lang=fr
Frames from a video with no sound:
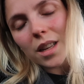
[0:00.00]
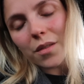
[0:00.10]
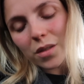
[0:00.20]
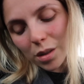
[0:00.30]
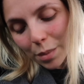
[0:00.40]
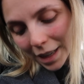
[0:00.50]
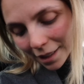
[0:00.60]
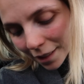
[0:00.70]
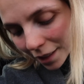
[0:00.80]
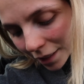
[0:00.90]
Il faut que j'en
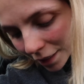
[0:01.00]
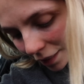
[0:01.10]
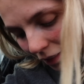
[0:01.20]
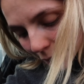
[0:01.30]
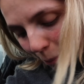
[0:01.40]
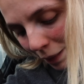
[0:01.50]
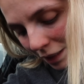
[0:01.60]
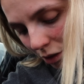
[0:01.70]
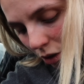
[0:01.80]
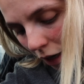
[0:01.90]
prenne.
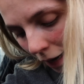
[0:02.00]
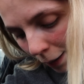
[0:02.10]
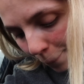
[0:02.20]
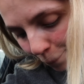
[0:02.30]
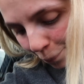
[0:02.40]
Parce que là,